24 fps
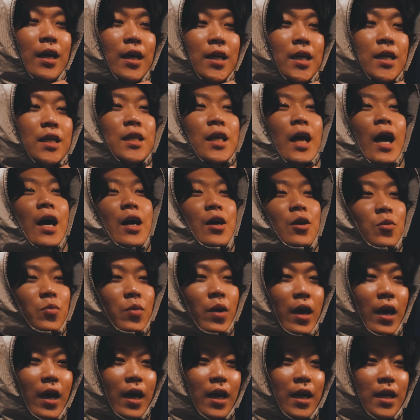그
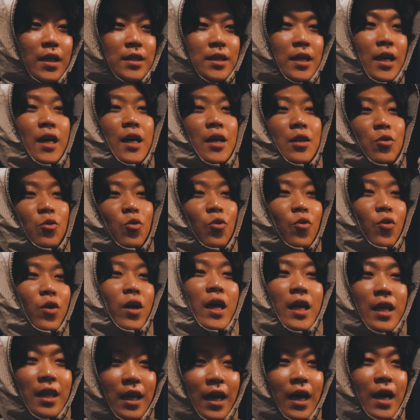다음에 제가 또
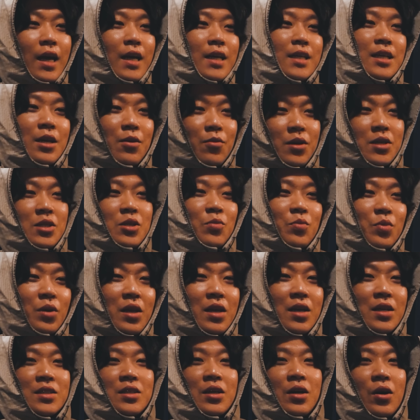렌탈샵에서
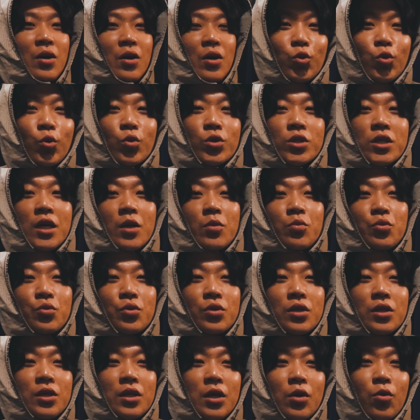빌려서
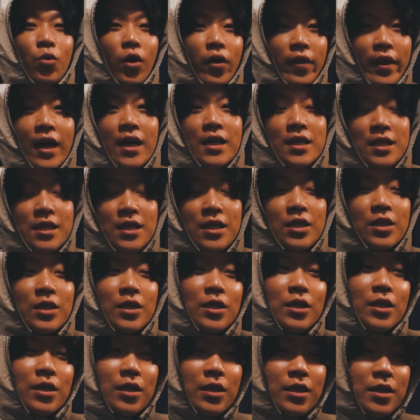구독자분들이
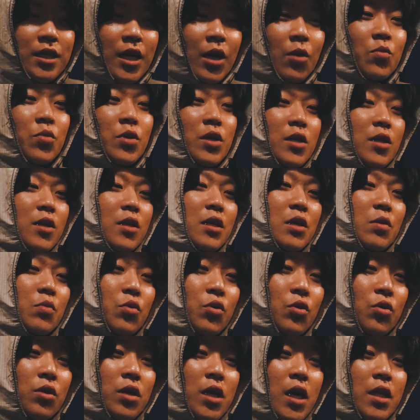원하시는 장비를
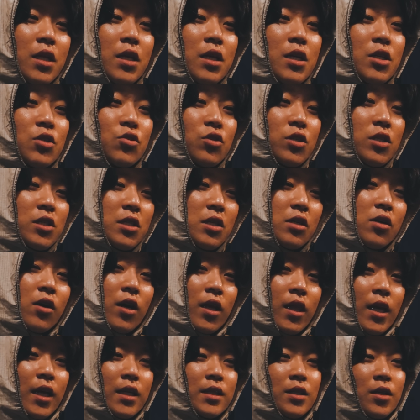리뷰를 해드릴 수 있을 것
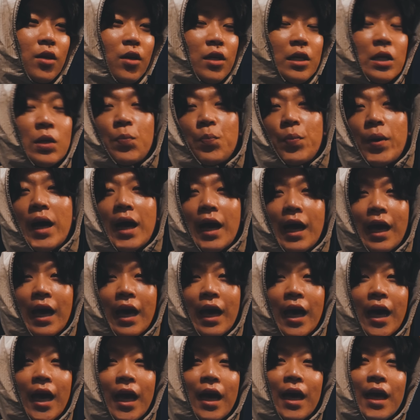같아서
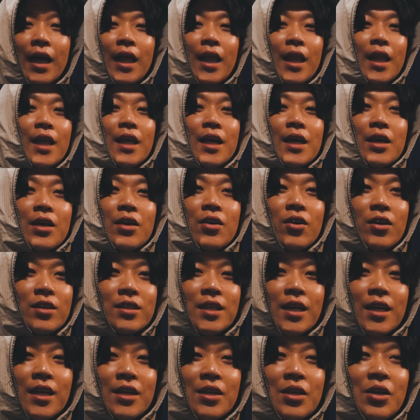급하게
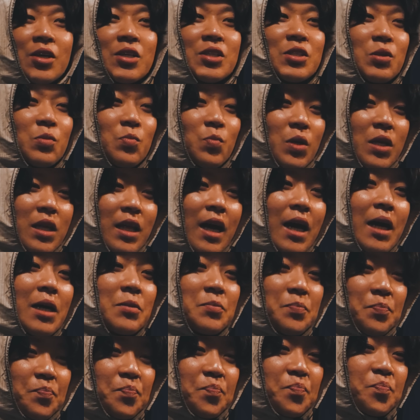영상을 켰습니다.
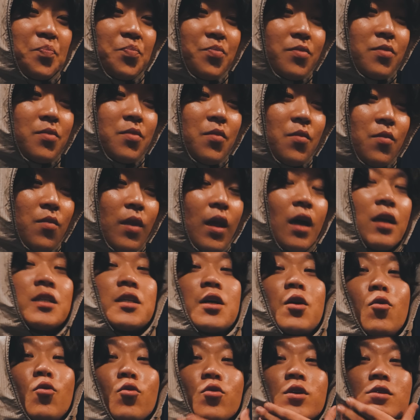
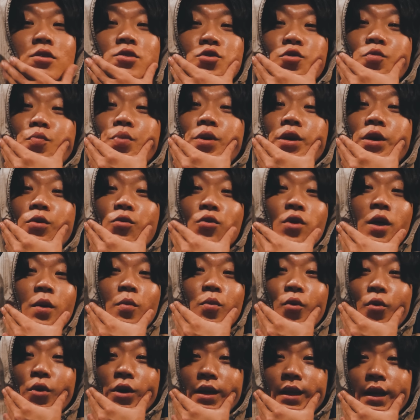저 오늘 좀 피곤해
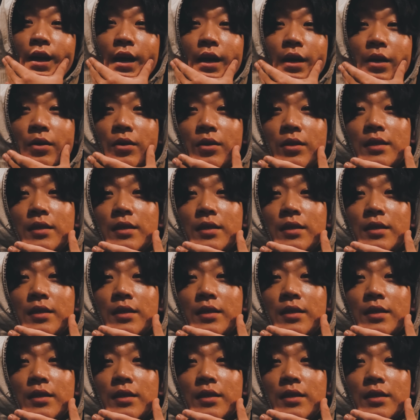보이나요?